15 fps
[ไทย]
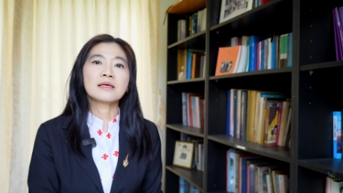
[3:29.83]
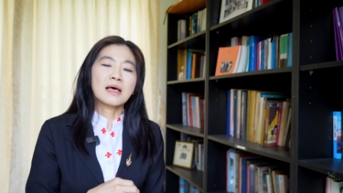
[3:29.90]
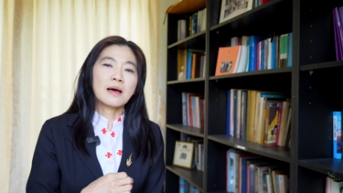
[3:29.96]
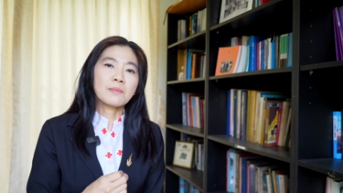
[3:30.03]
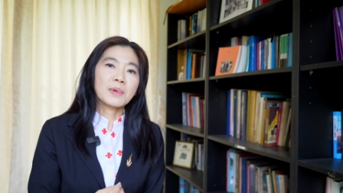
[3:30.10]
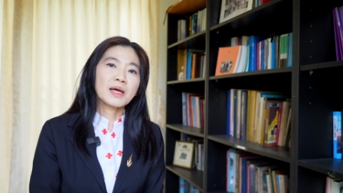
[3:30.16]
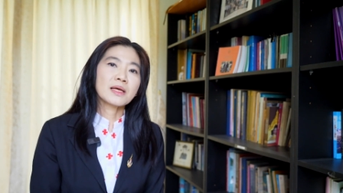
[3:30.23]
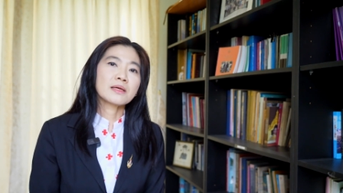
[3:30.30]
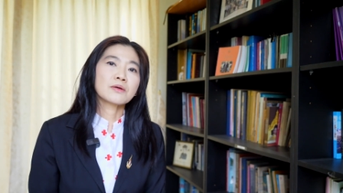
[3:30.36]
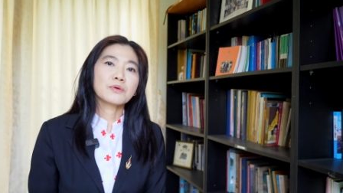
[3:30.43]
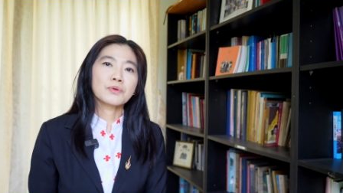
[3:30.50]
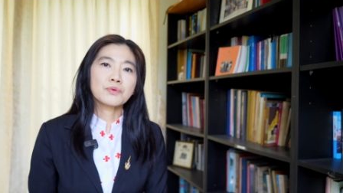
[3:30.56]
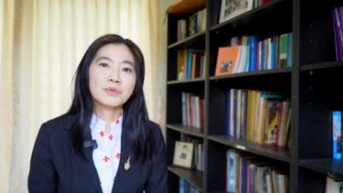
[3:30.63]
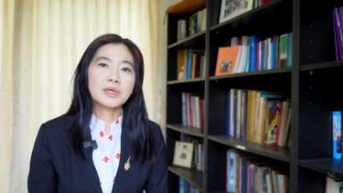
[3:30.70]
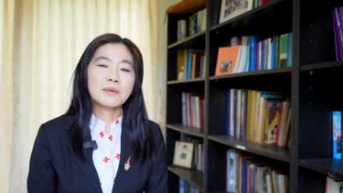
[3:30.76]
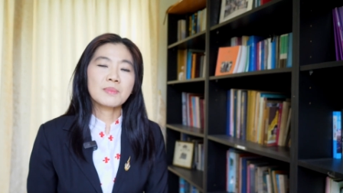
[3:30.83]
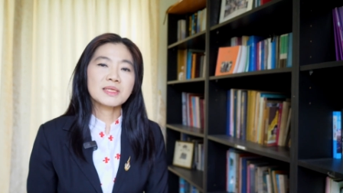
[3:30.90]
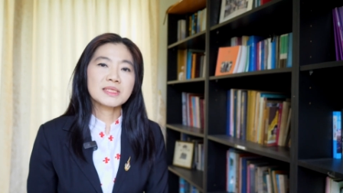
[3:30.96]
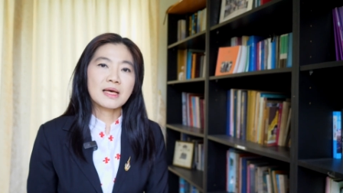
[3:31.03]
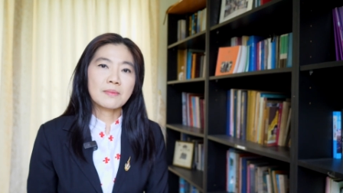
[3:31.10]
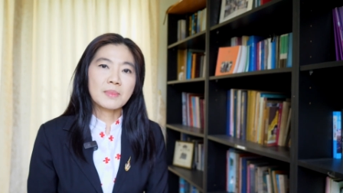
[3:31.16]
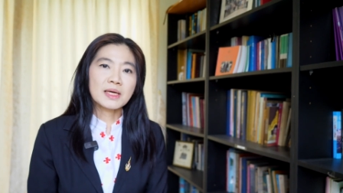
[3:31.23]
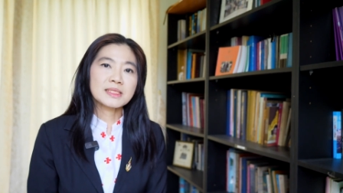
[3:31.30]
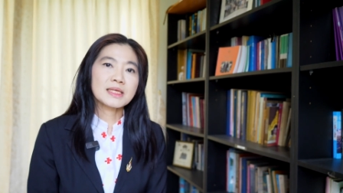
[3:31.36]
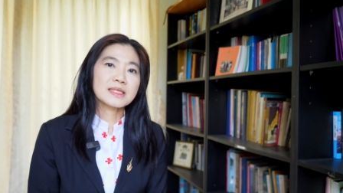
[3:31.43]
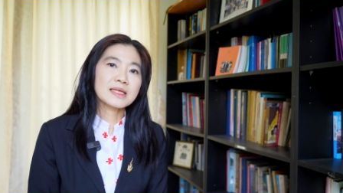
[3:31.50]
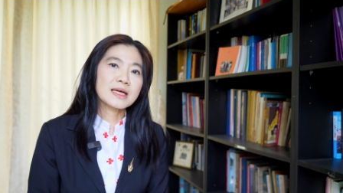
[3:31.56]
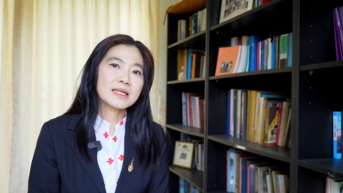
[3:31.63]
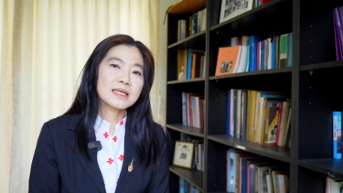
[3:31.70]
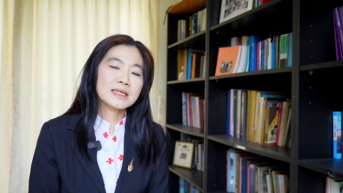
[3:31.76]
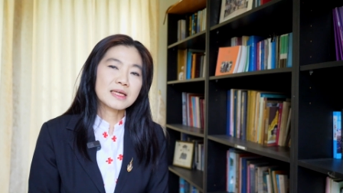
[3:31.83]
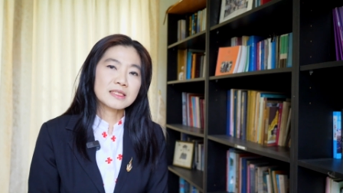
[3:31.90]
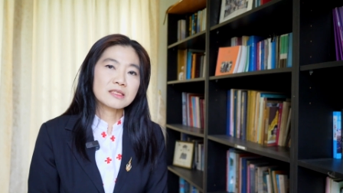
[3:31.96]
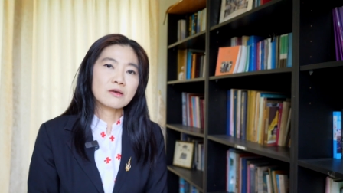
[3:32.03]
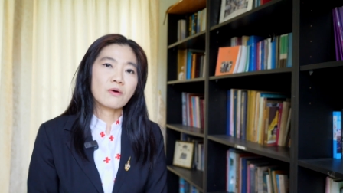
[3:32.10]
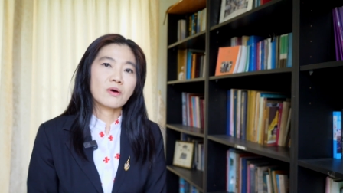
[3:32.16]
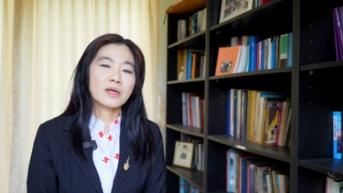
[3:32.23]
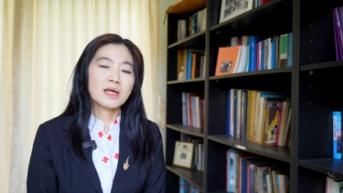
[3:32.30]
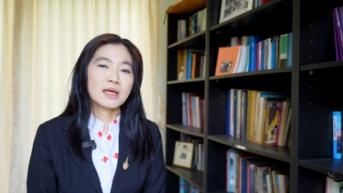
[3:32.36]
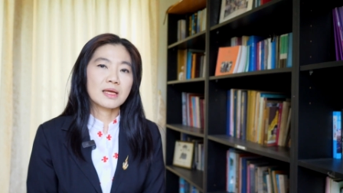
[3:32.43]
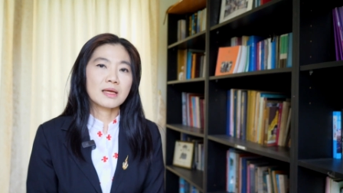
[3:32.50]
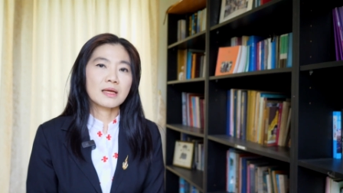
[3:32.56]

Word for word: ทำให้ครูเนี่ยไม่สามารถจัดการเรียนการสอนใน